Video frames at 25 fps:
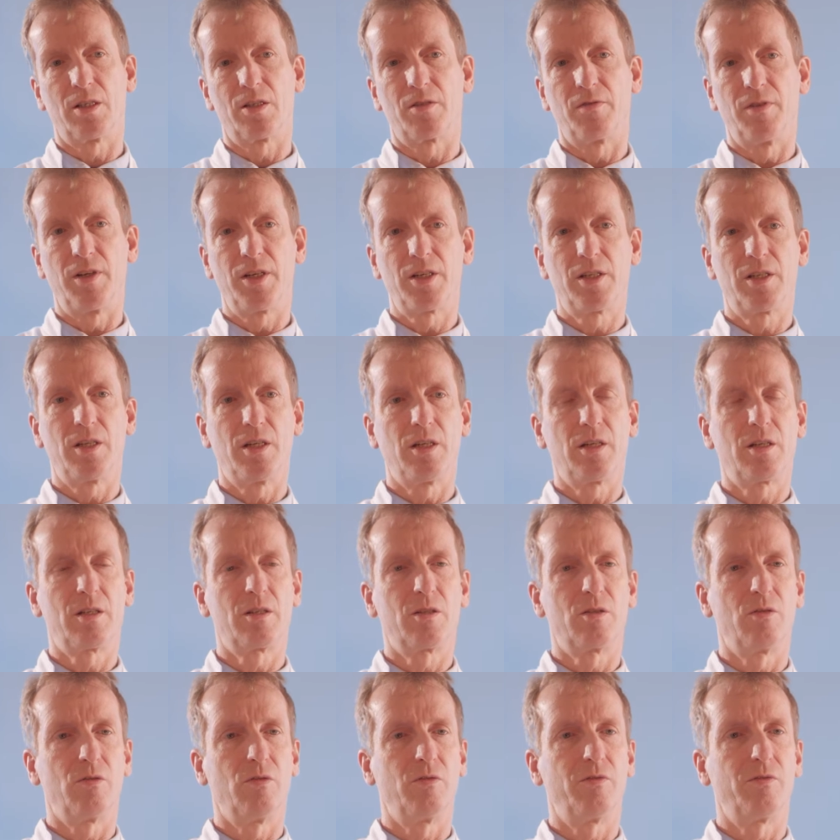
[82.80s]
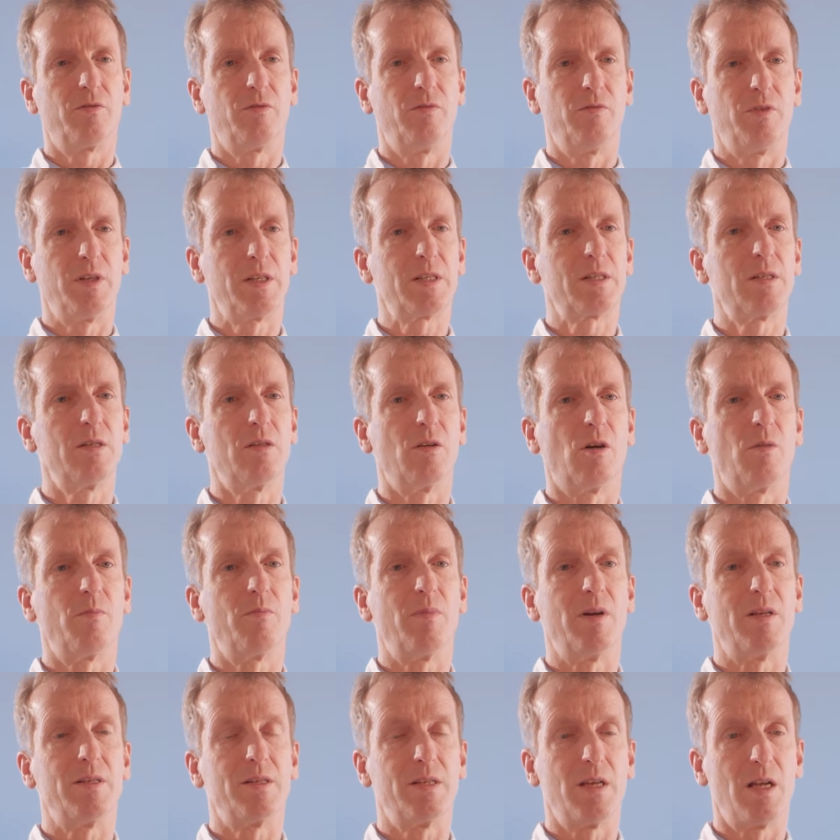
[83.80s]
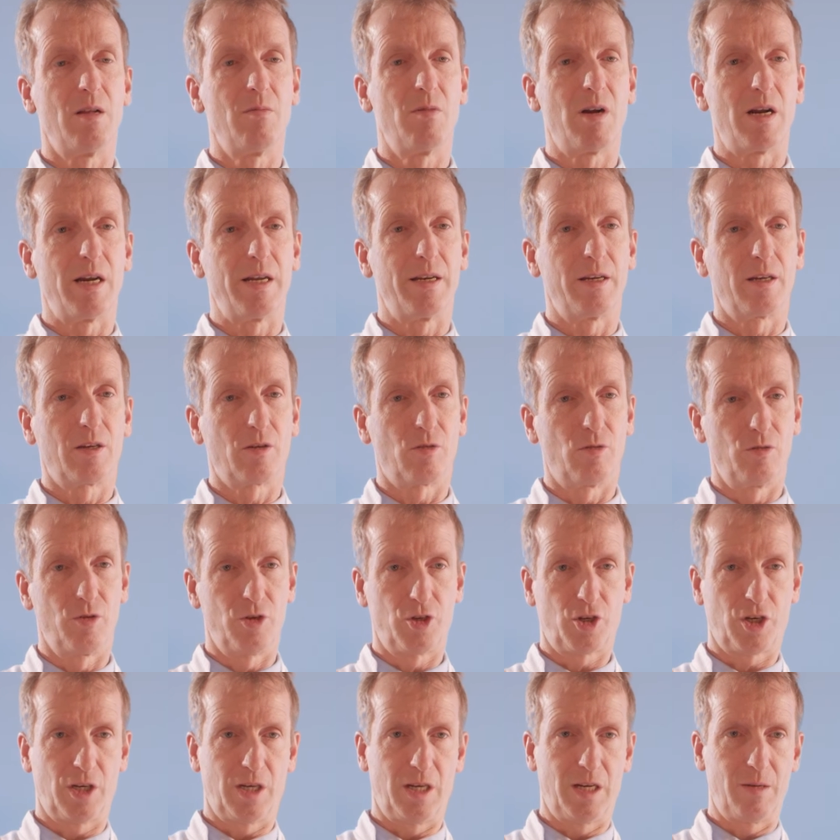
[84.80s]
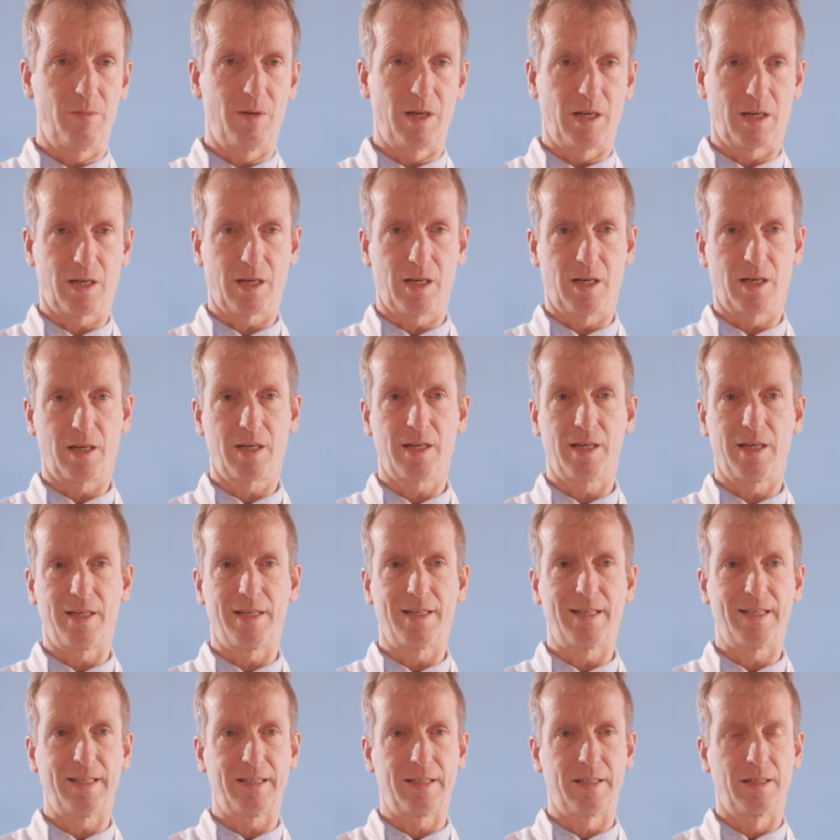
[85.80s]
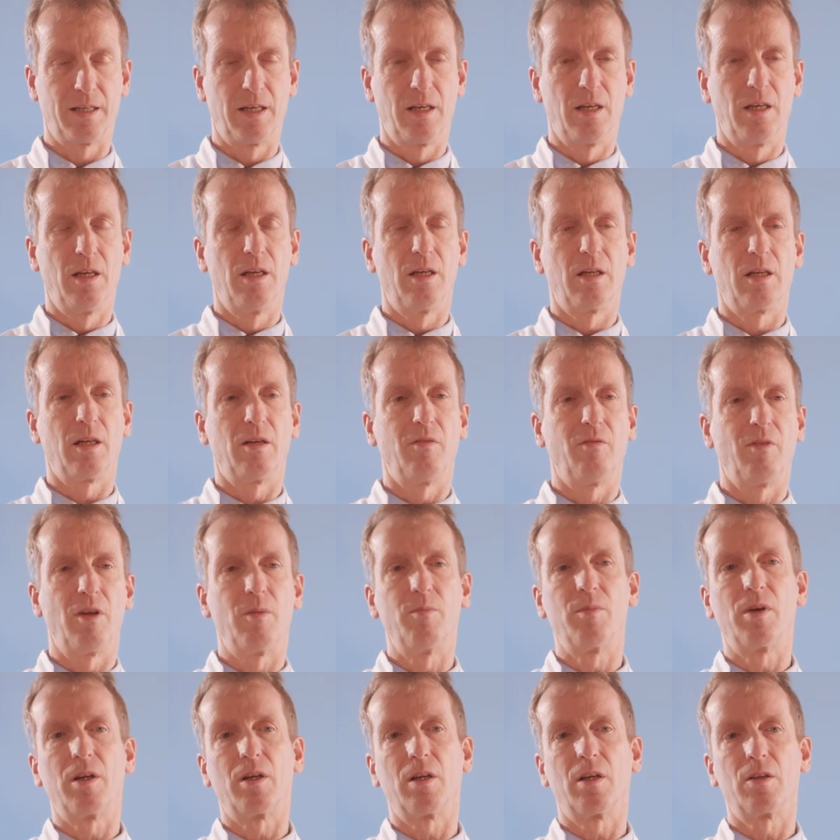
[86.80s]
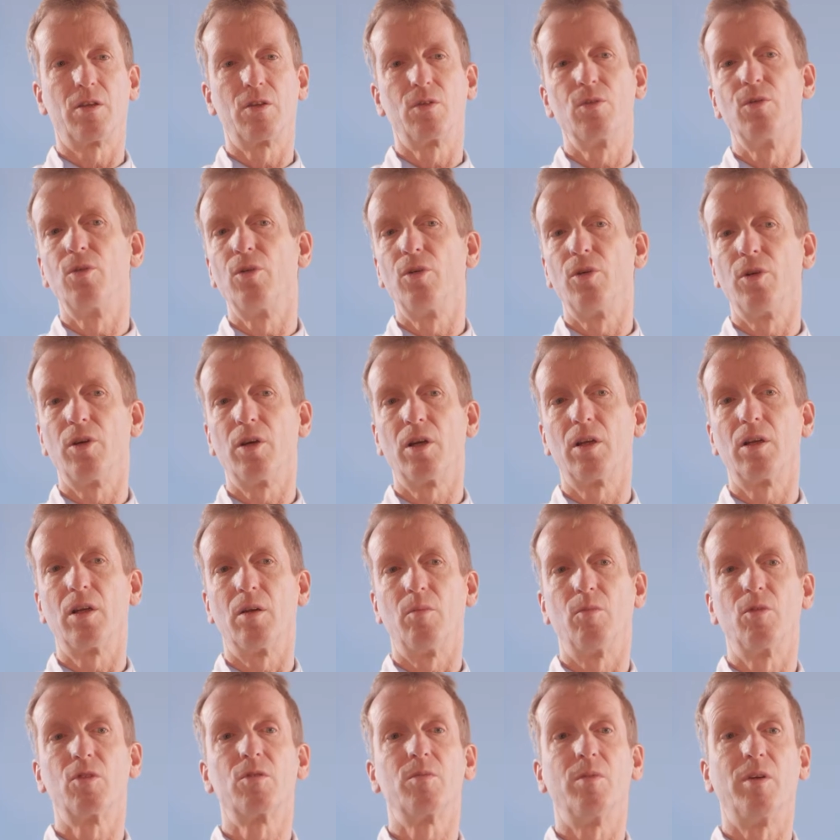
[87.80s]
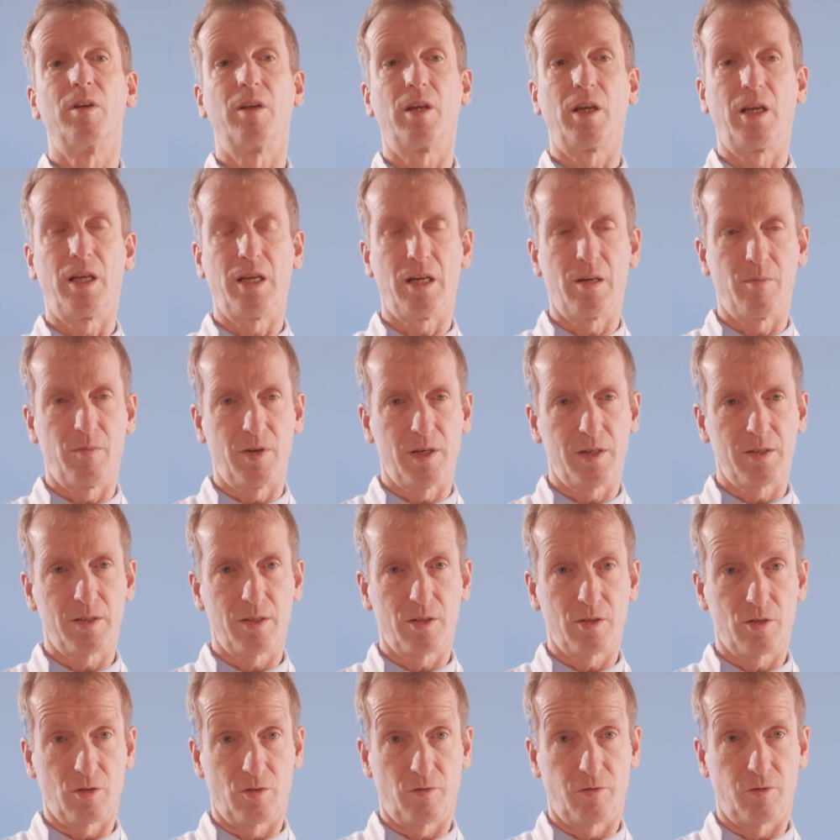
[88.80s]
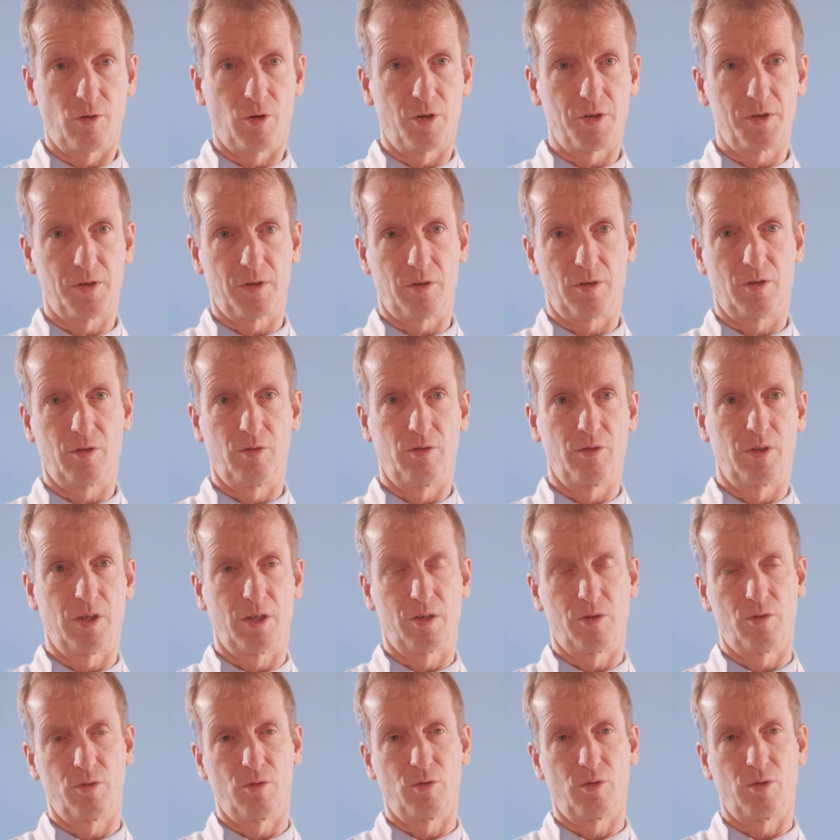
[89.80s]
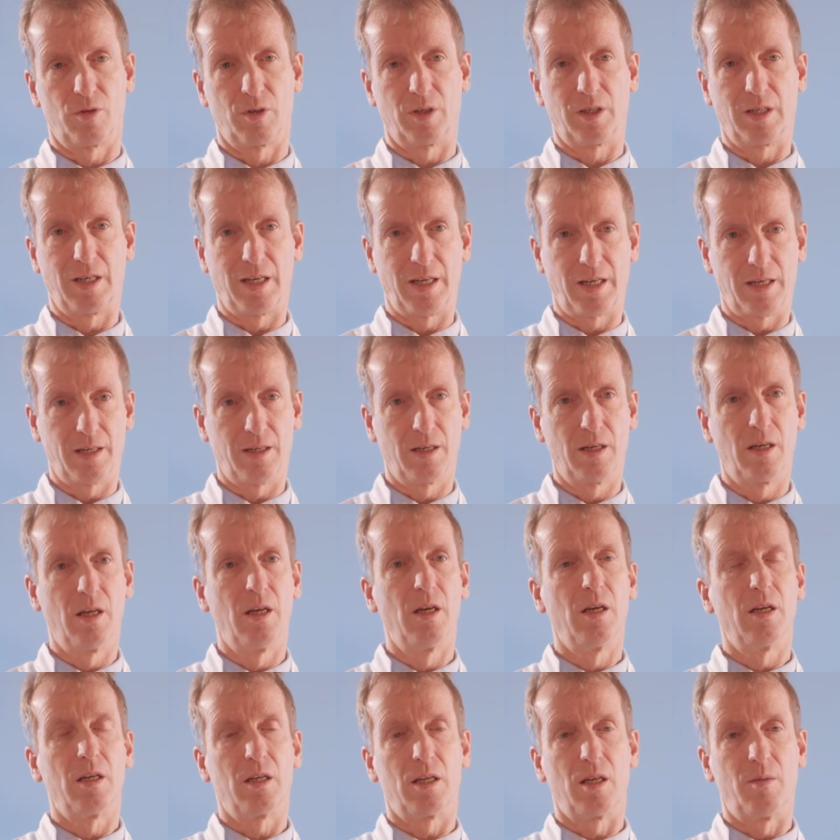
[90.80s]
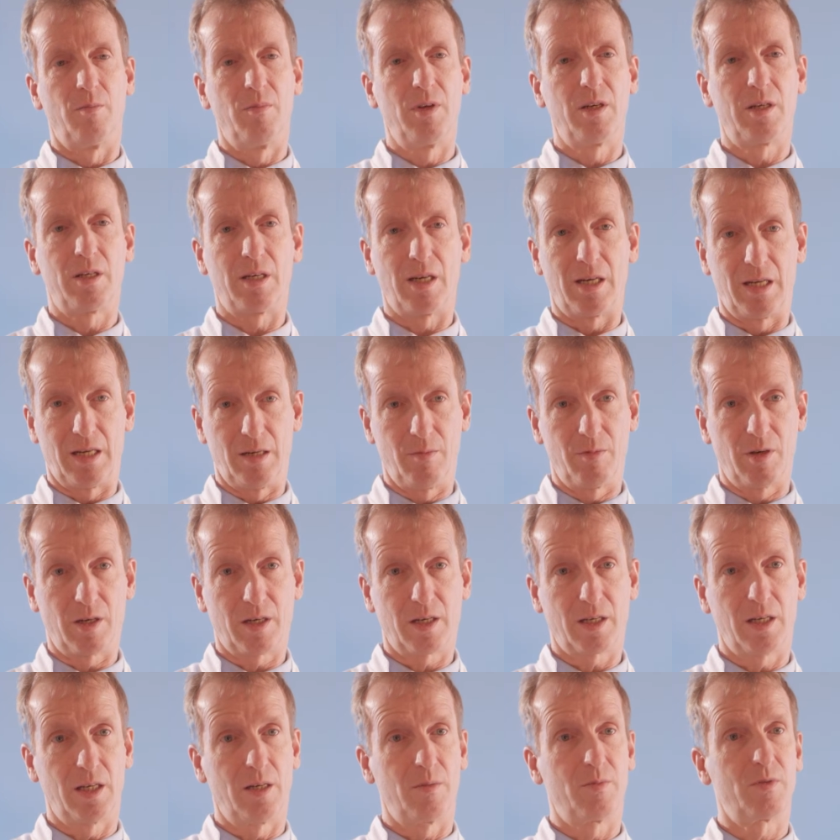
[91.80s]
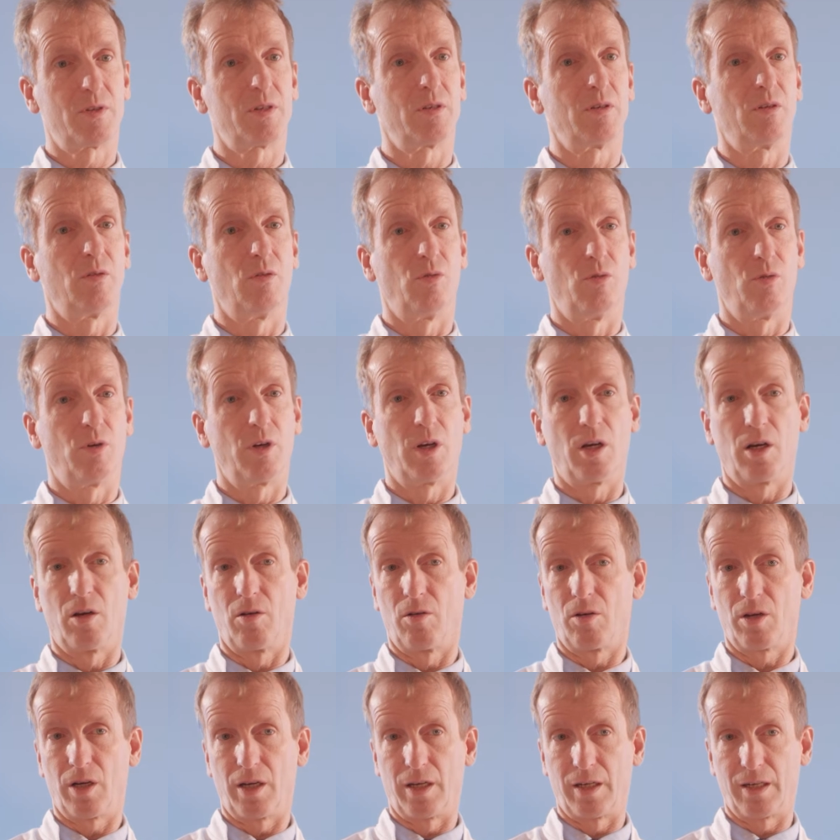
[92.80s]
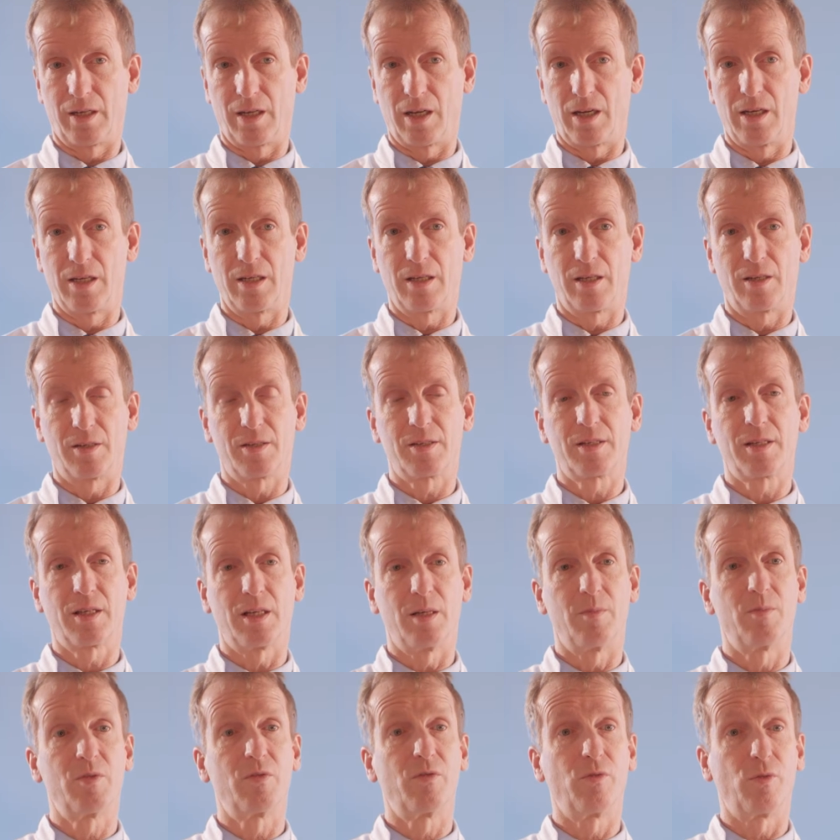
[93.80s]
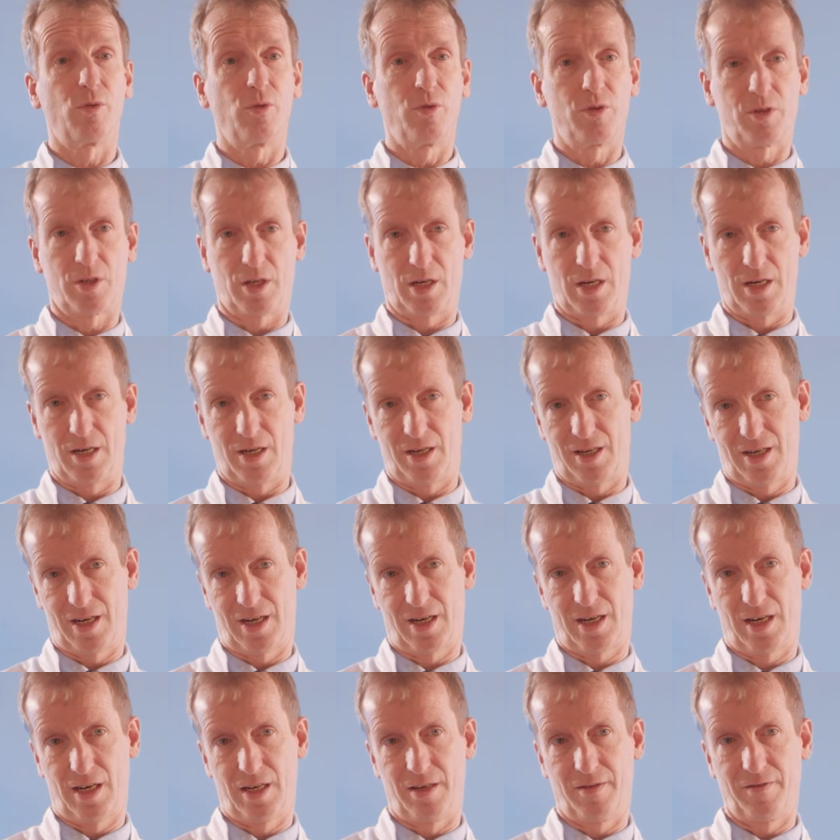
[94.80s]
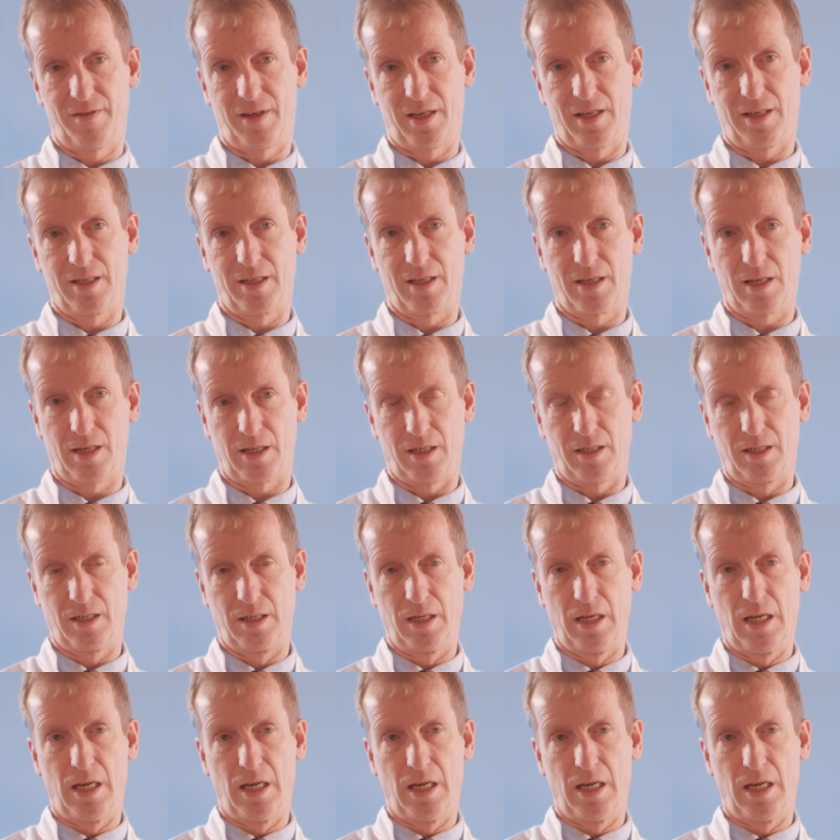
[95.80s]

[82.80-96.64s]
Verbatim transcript: es wichtig zu wissen, ob man selber eine chronische Lebererkrankheit hat. Denn wenn man dazugehört, dann muss man regelmäßig zu Vorsorgeuntersuchungen gehen, damit der Leberkrebs oder auch ein Gallengangskrebs frühzeitig erkannt werden kann.